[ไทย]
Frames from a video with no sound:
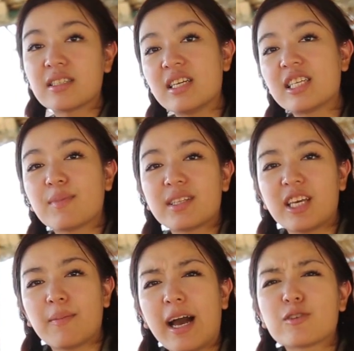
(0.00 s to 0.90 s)
40นา
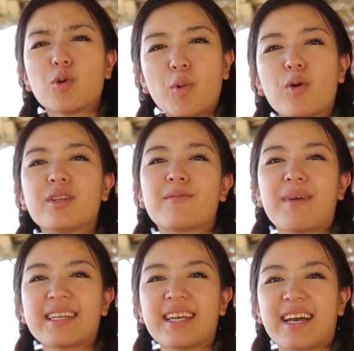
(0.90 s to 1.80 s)
ทีบ้างชั่วโมงหนึ่ง
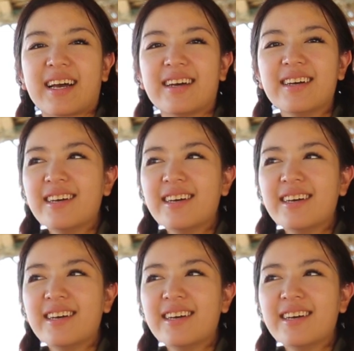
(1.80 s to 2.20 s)
บ้างนะคะ